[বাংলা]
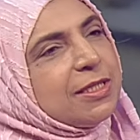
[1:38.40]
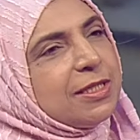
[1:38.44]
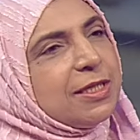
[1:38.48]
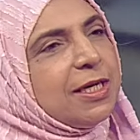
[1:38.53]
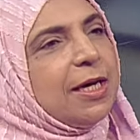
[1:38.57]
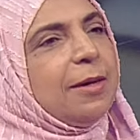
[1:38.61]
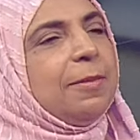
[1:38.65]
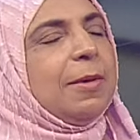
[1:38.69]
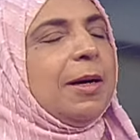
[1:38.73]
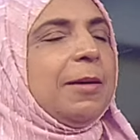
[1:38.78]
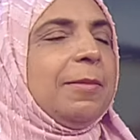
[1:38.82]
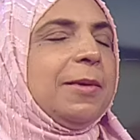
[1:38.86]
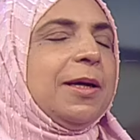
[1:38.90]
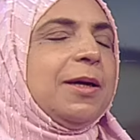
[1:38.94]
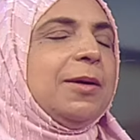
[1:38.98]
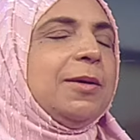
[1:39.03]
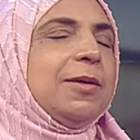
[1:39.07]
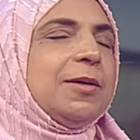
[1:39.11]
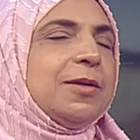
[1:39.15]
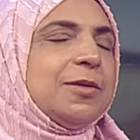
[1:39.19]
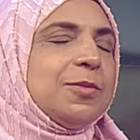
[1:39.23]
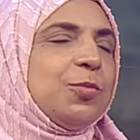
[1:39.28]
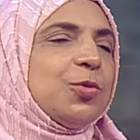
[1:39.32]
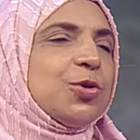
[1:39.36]
সেইভাবে
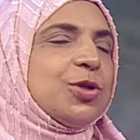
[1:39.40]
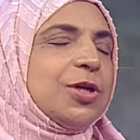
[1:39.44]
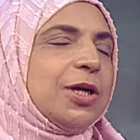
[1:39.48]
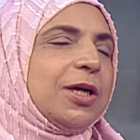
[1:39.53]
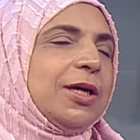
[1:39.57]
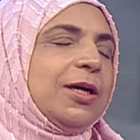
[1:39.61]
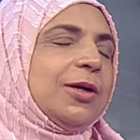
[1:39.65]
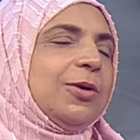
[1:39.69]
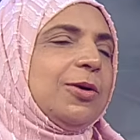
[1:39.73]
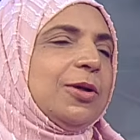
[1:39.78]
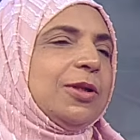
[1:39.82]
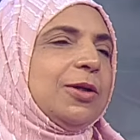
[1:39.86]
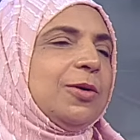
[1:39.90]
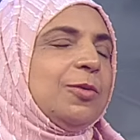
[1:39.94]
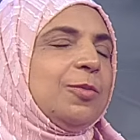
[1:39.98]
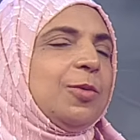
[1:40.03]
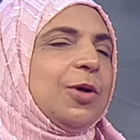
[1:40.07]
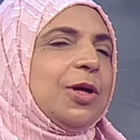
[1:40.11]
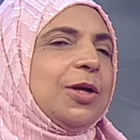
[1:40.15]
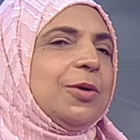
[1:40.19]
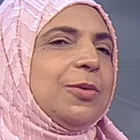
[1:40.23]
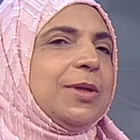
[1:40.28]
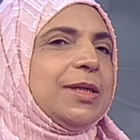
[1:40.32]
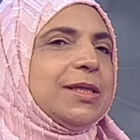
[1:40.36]
পোশাকের কথাও
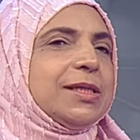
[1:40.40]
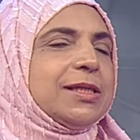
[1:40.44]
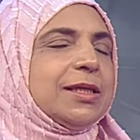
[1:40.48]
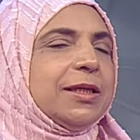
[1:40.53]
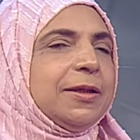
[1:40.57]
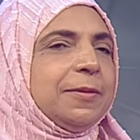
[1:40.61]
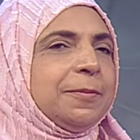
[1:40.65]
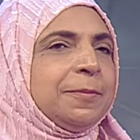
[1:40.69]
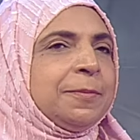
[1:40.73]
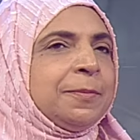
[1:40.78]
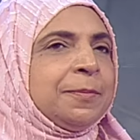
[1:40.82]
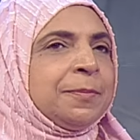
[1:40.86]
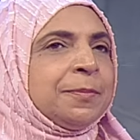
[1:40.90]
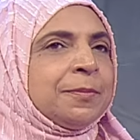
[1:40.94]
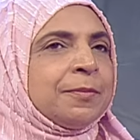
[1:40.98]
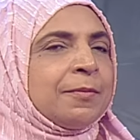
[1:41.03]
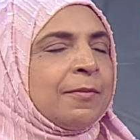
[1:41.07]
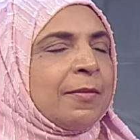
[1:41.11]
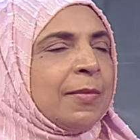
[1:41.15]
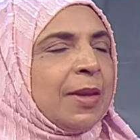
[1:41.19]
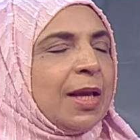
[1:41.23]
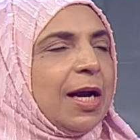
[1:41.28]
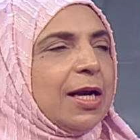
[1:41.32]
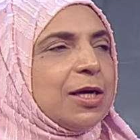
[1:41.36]
বলা হয়েছে
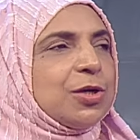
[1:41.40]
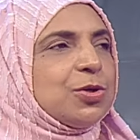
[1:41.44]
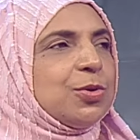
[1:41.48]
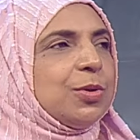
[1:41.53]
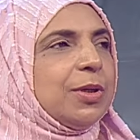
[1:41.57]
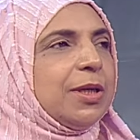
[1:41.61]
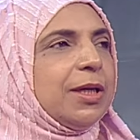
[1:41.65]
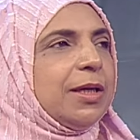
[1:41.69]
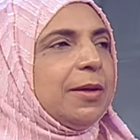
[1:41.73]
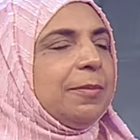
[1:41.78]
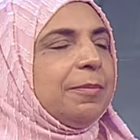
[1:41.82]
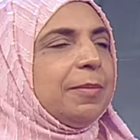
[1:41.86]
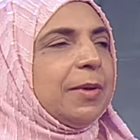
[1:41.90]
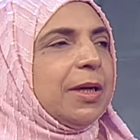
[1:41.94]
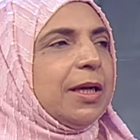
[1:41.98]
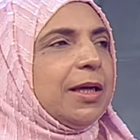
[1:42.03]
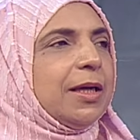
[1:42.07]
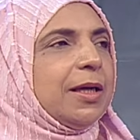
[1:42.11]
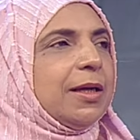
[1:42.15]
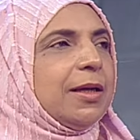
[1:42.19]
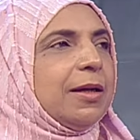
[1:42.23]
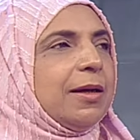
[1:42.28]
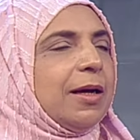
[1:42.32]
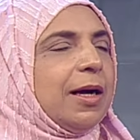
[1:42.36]
আসলে
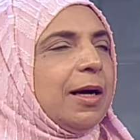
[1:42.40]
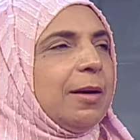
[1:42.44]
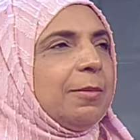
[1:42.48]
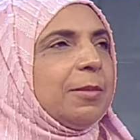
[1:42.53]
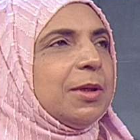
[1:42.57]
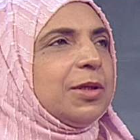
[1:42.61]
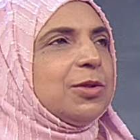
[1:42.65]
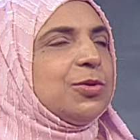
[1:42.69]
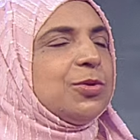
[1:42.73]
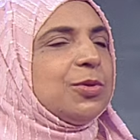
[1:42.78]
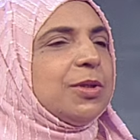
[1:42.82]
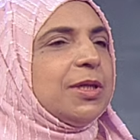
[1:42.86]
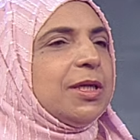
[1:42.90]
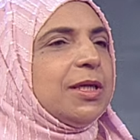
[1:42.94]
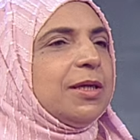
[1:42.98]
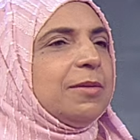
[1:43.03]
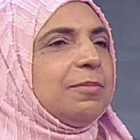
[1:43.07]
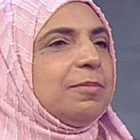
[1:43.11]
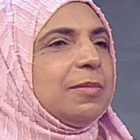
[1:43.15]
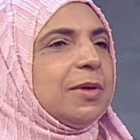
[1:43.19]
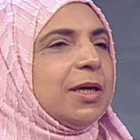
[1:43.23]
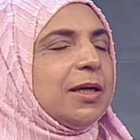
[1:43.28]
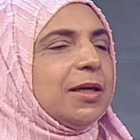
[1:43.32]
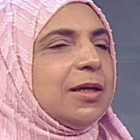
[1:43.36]
মানে আমরা যদি
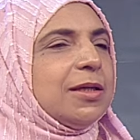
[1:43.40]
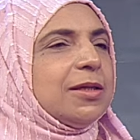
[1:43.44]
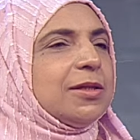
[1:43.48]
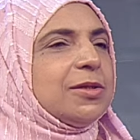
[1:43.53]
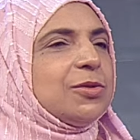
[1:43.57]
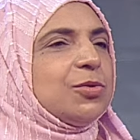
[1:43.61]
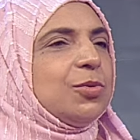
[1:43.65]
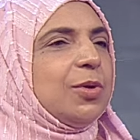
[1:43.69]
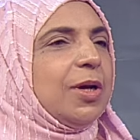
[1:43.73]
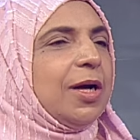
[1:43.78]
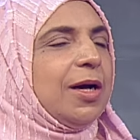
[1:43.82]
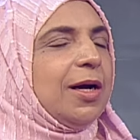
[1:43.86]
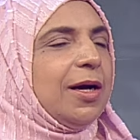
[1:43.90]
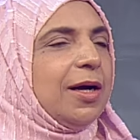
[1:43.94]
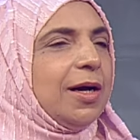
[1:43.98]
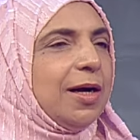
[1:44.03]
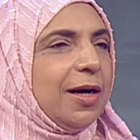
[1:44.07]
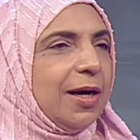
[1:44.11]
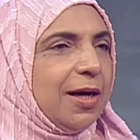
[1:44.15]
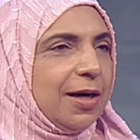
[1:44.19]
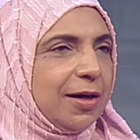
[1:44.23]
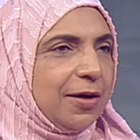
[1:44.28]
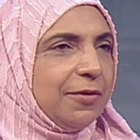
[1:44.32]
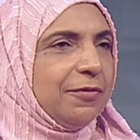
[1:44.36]
সুরা
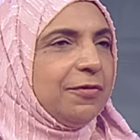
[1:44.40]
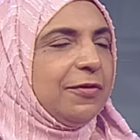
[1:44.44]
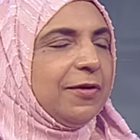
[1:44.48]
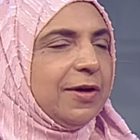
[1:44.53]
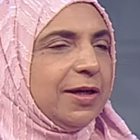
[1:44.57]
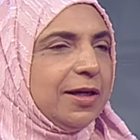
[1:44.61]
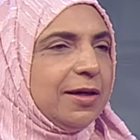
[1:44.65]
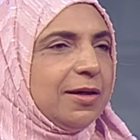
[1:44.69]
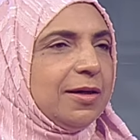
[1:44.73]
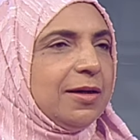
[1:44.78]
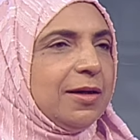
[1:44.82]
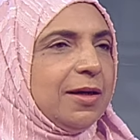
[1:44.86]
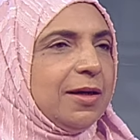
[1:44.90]
আরাফের